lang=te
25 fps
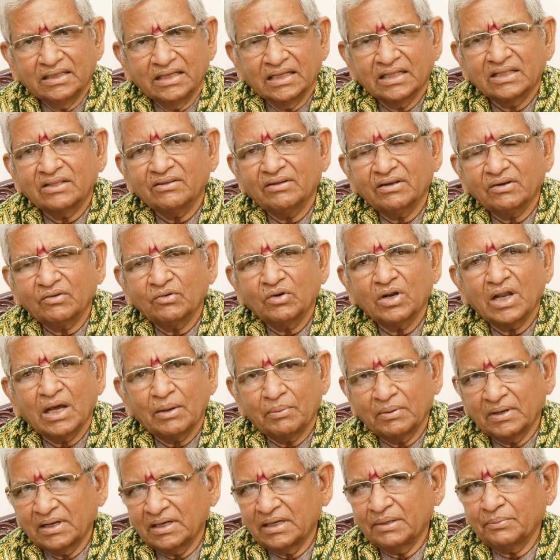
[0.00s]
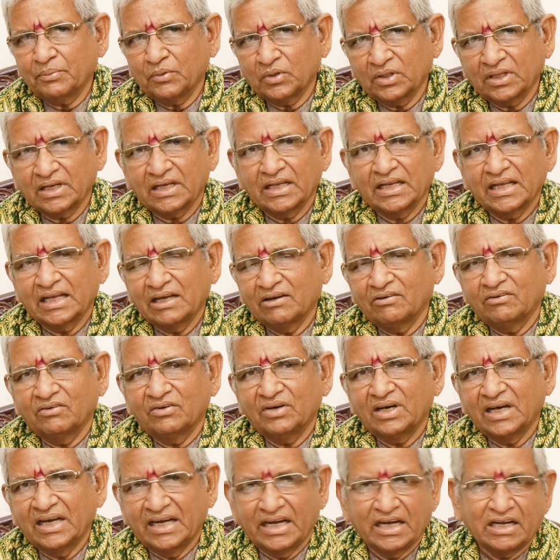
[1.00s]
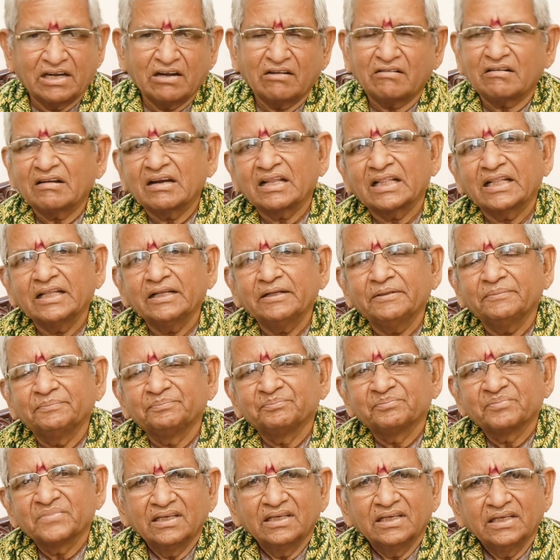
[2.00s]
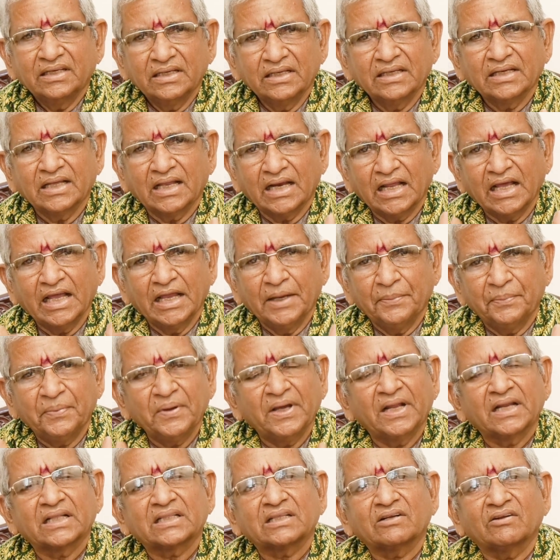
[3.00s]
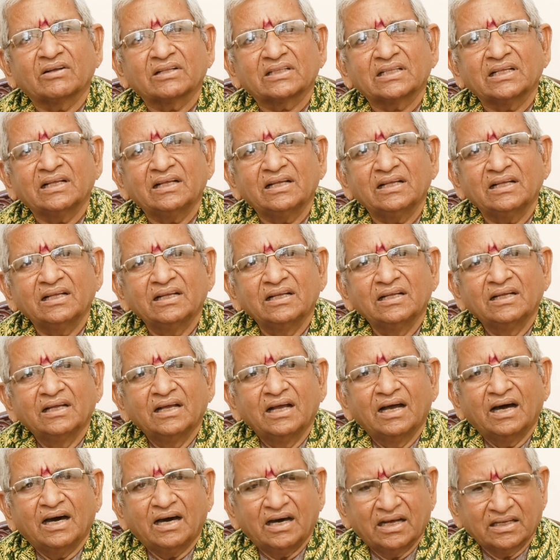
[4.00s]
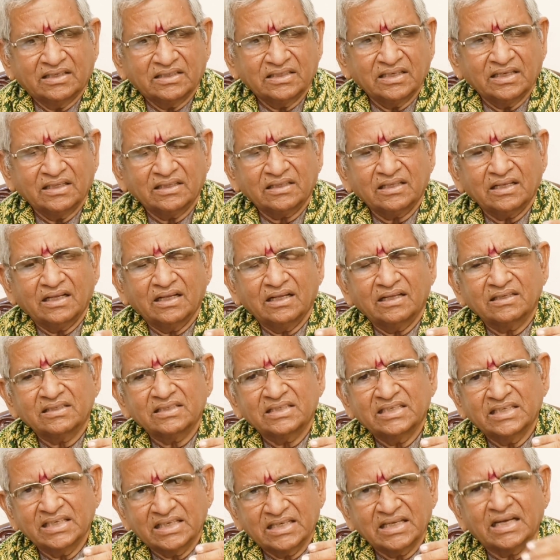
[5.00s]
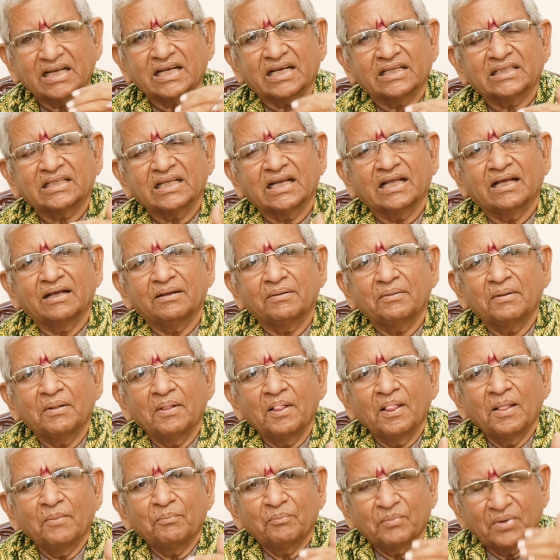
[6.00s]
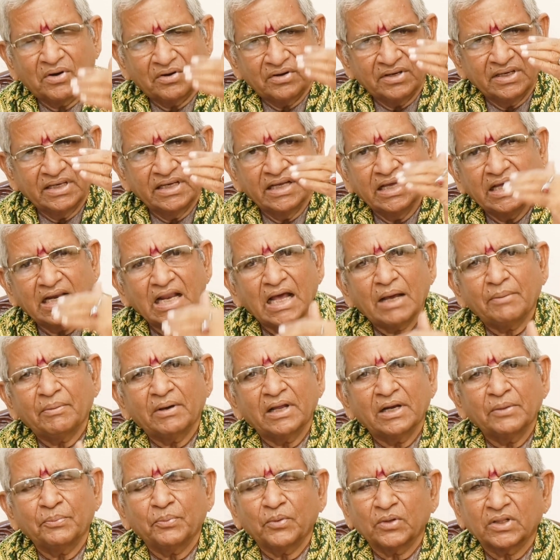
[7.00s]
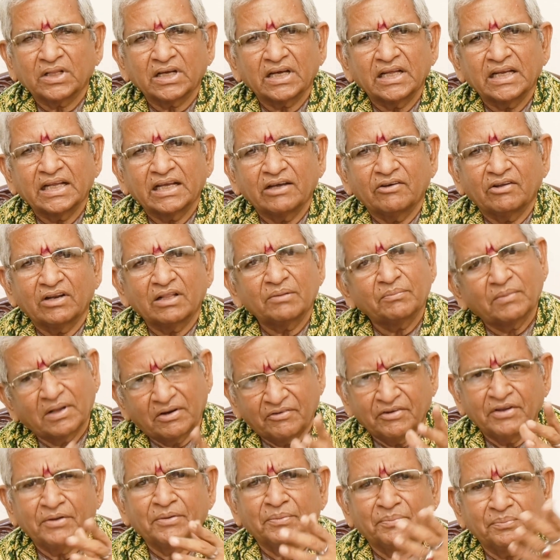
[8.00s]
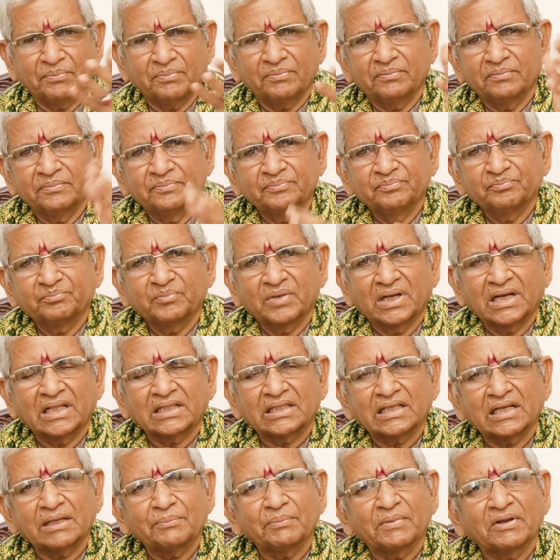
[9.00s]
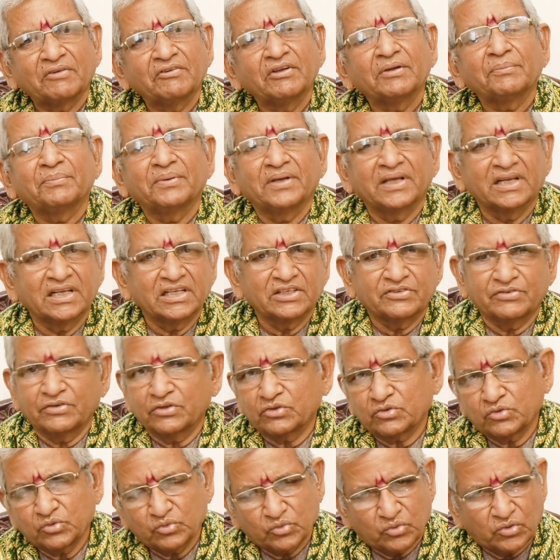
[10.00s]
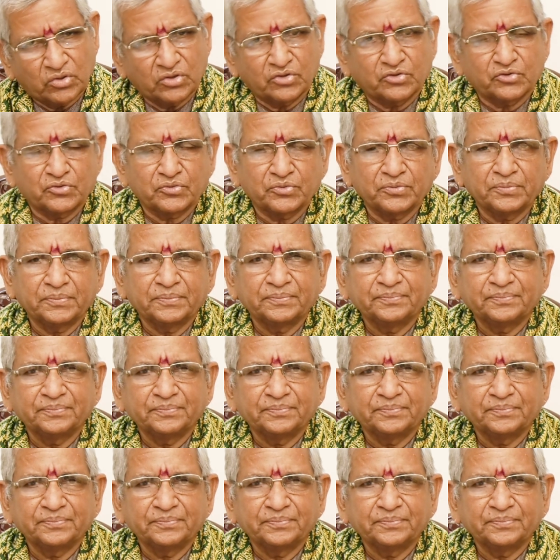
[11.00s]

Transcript: ఎంతవరకు లాభాన్ని పొందగలిగాం అనేటటువంటిది ఈ నెల అయిపోయిన తర్వాత అత్యంత శీఘ్రగతిన మనం ఏ లాభాన్ని పొందగలిగాం అనేది మనమే మనంతట మనమే బేరీజ్ వేసుకొని చూడవచ్చు